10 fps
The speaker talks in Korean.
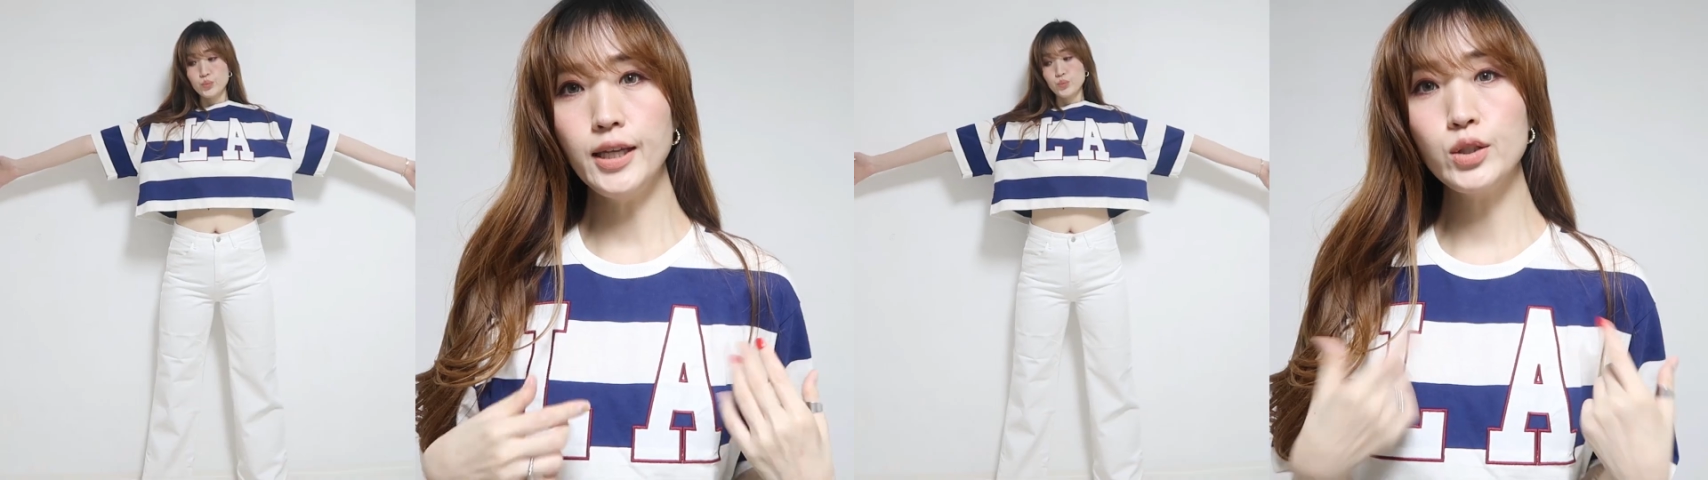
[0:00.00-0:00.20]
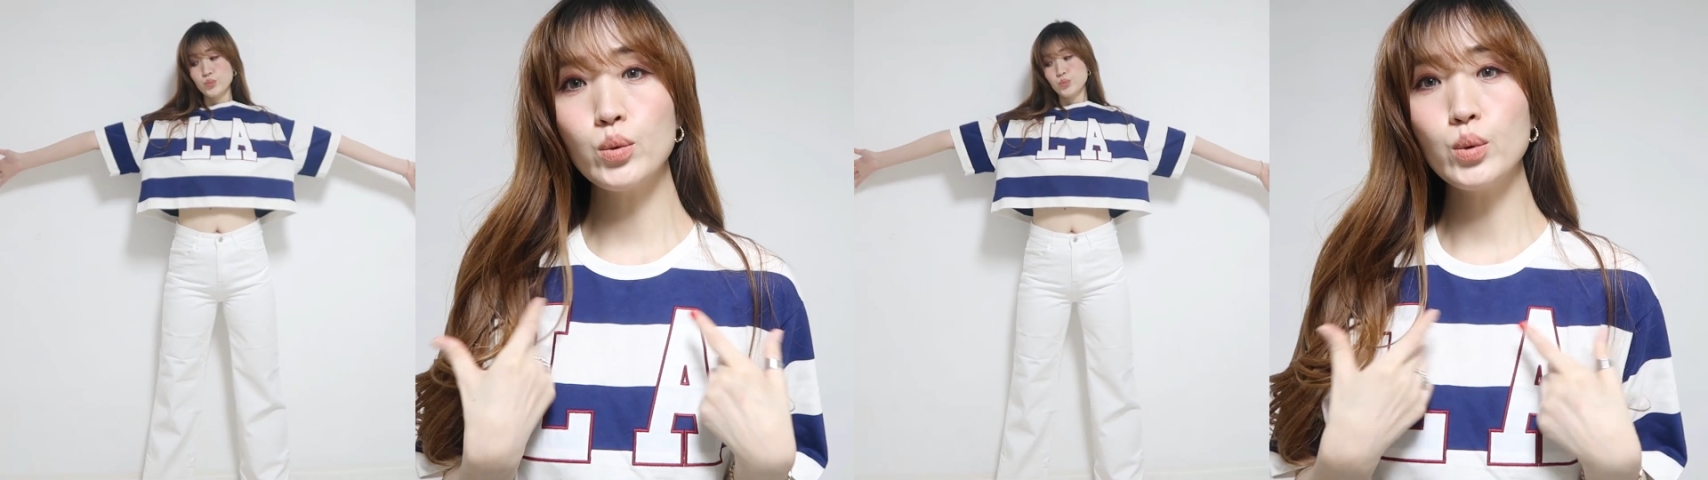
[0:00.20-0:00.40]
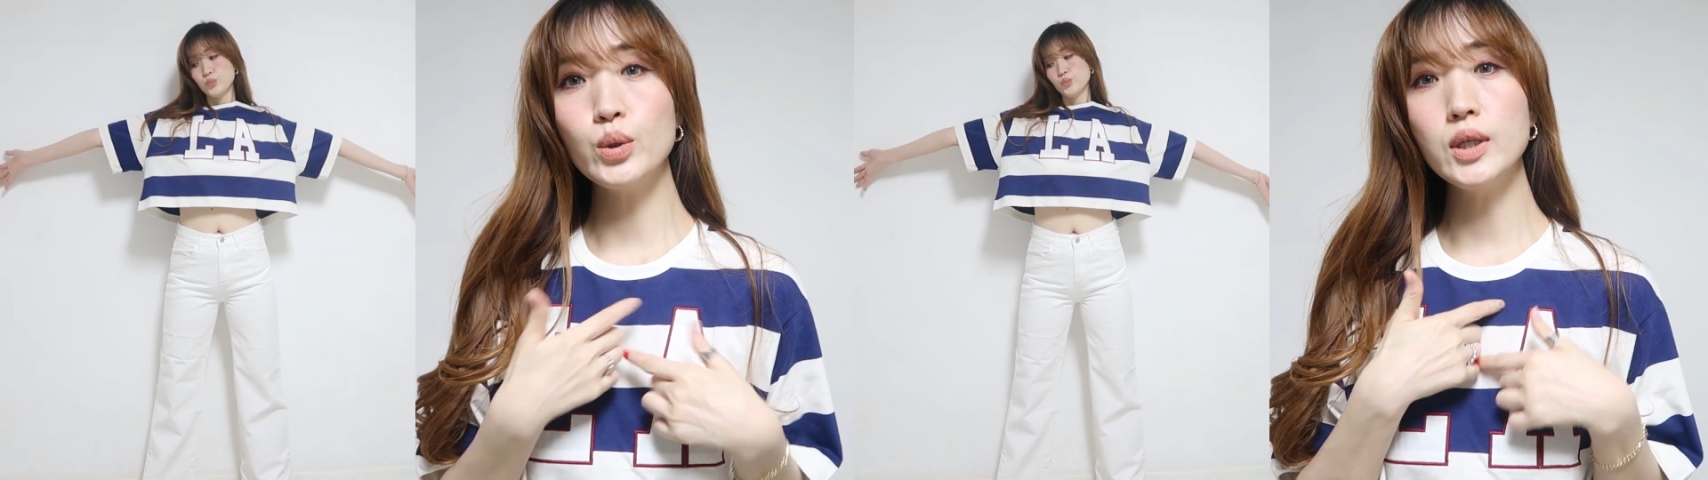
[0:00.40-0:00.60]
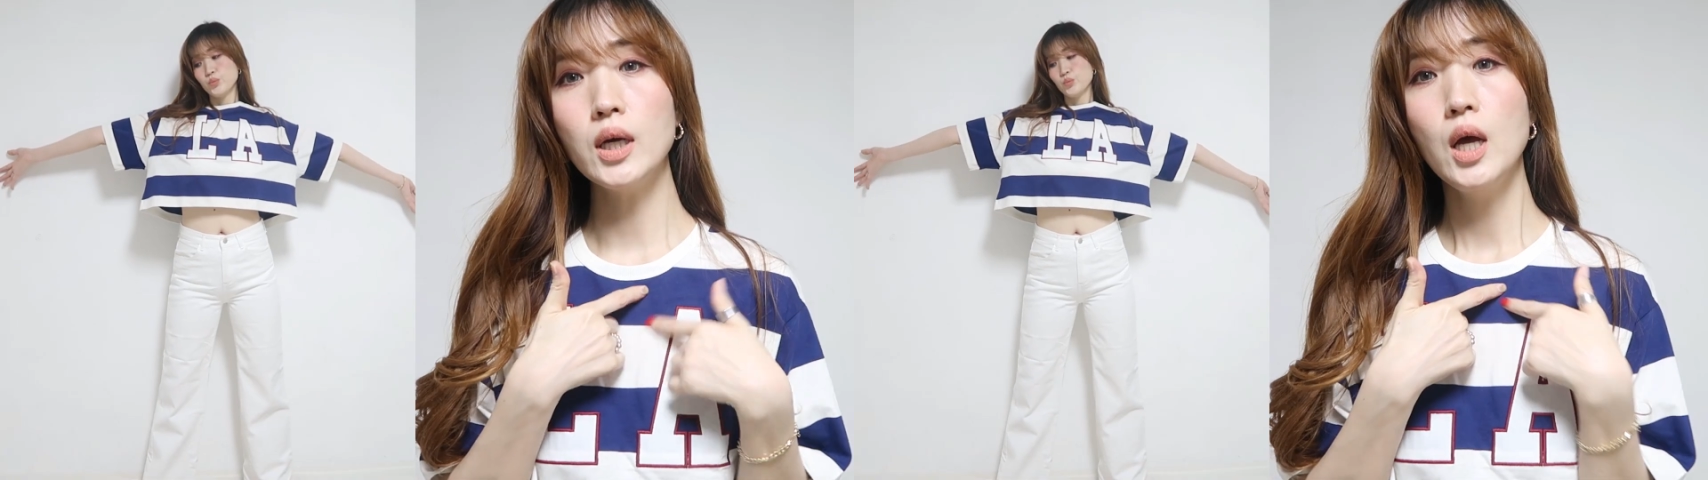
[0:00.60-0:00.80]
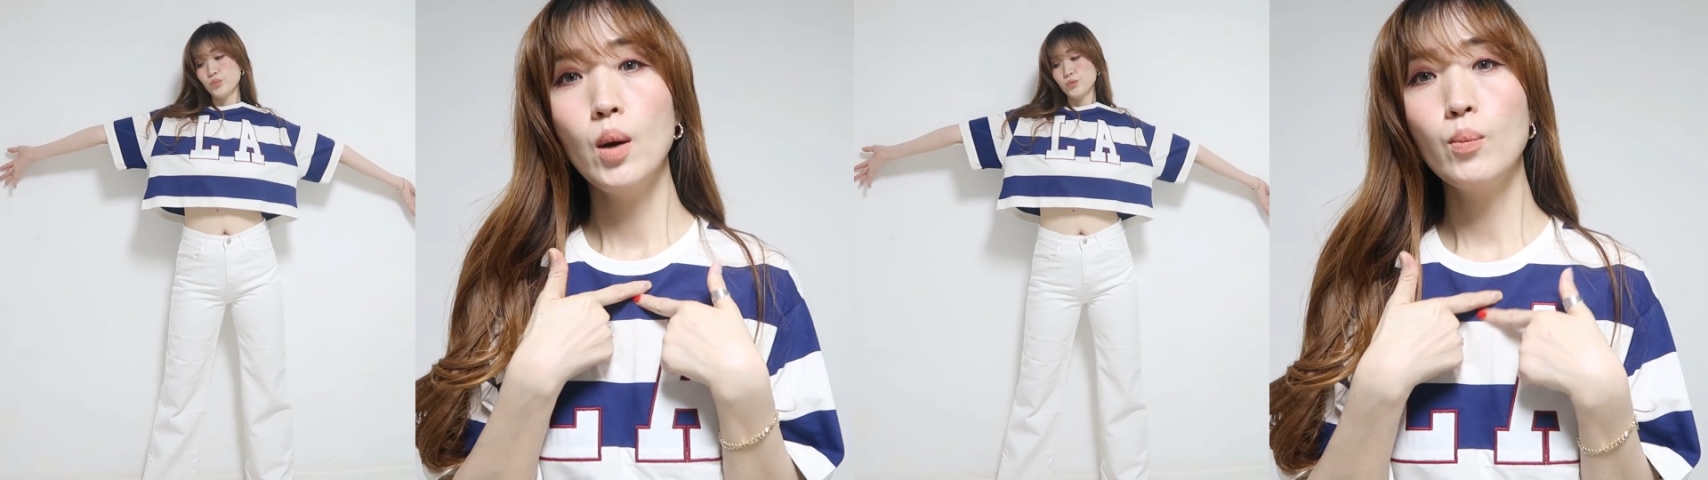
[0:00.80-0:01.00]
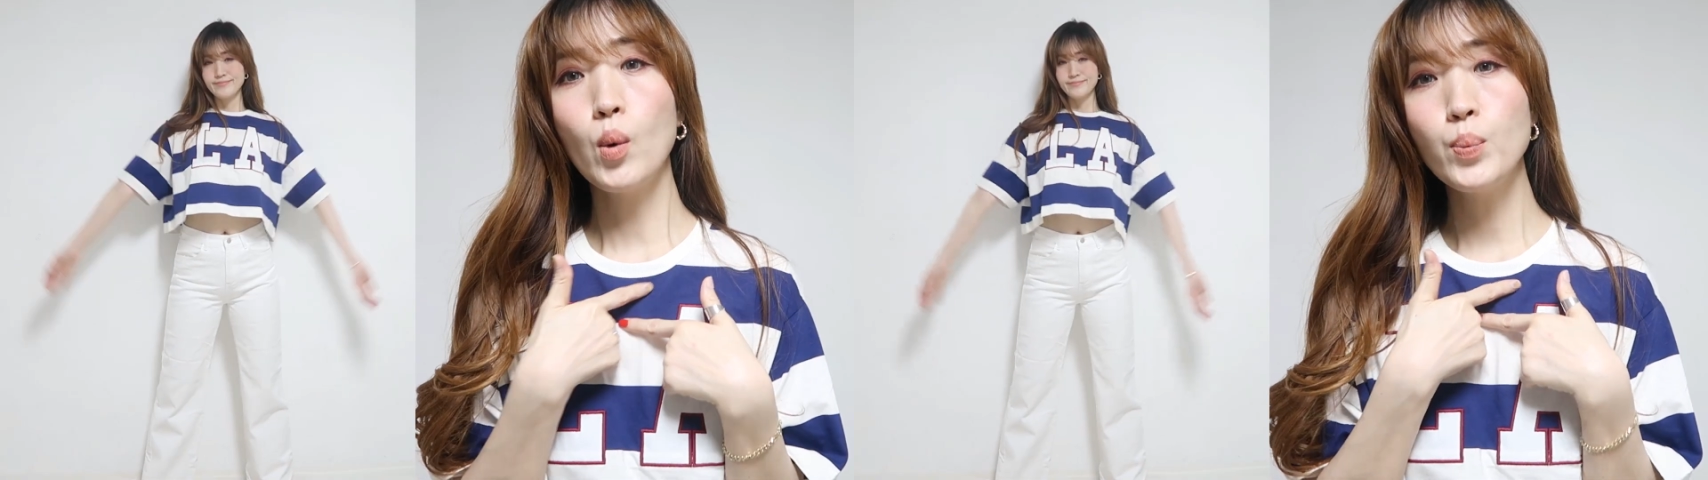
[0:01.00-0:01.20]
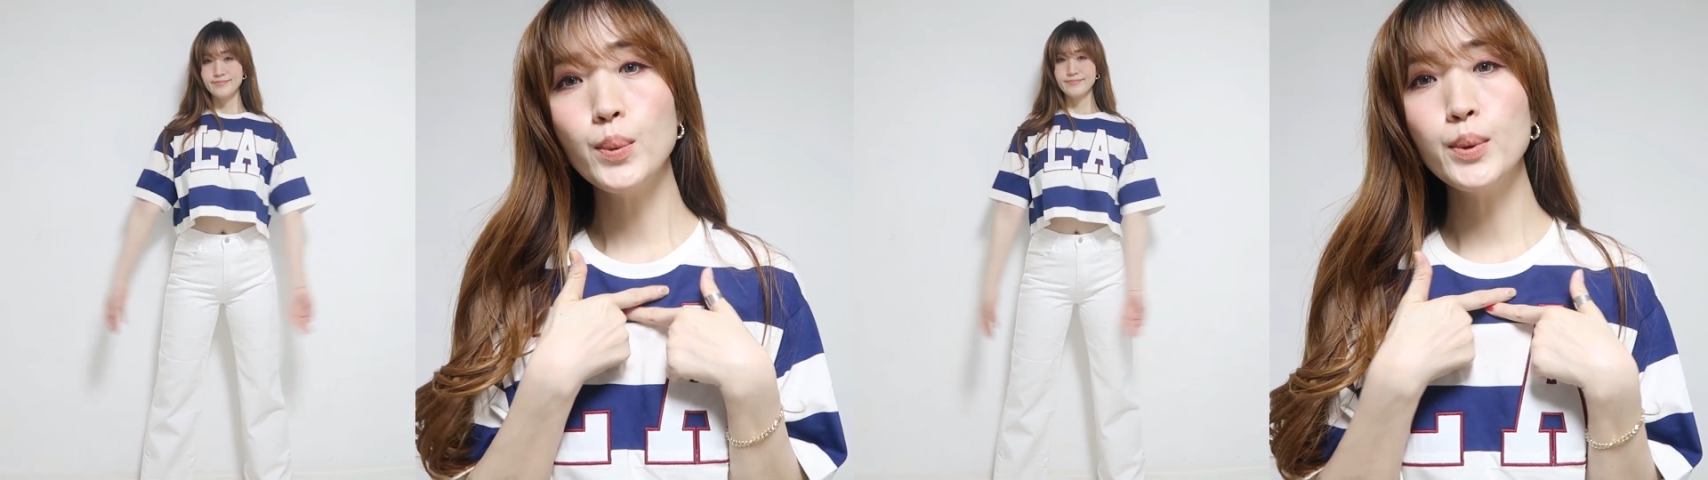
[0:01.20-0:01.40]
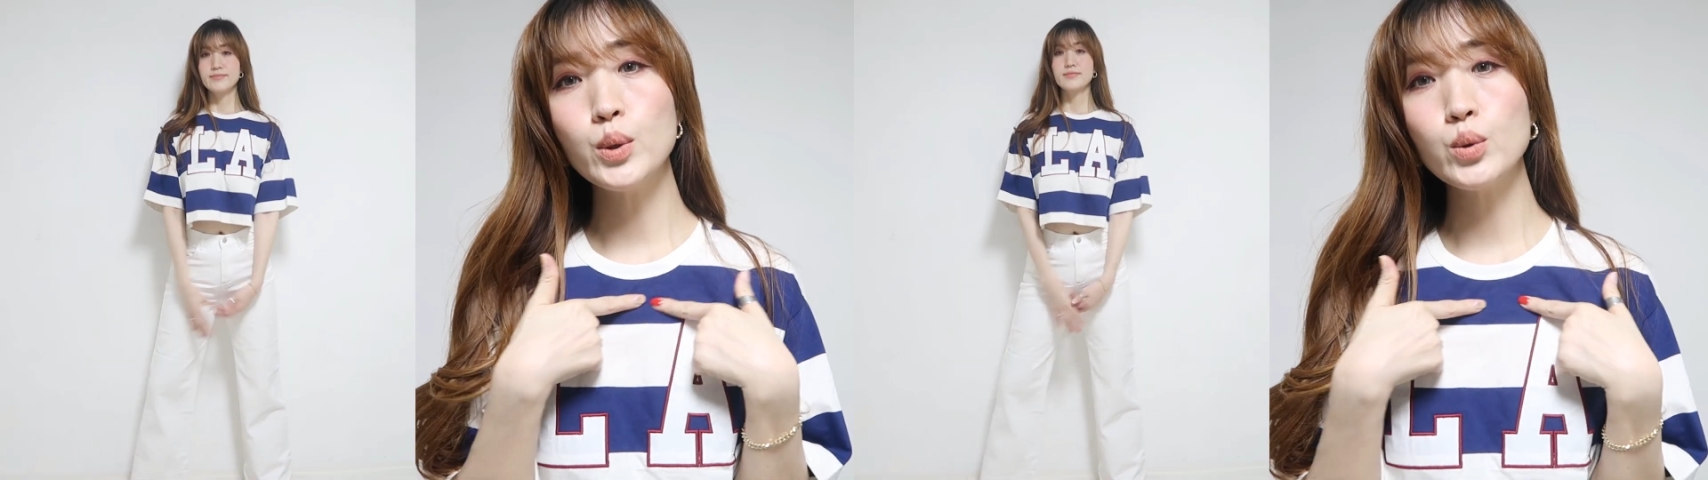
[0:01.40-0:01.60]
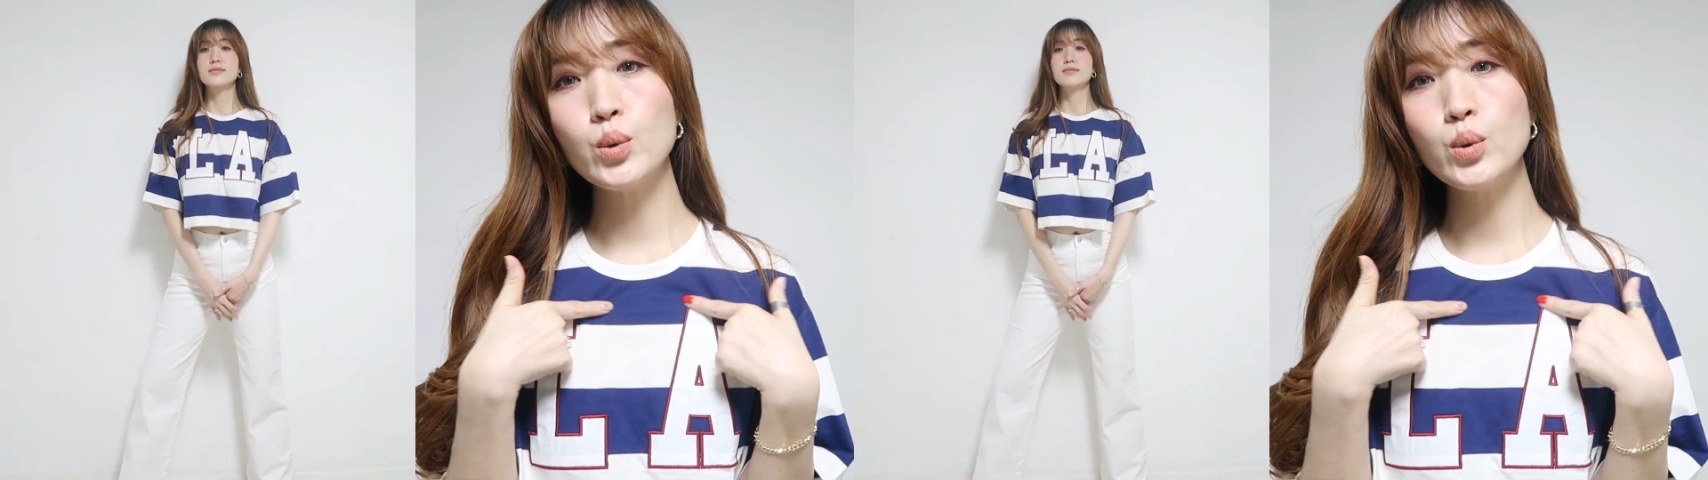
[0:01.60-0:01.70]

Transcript: 개인적으로는 목 부분도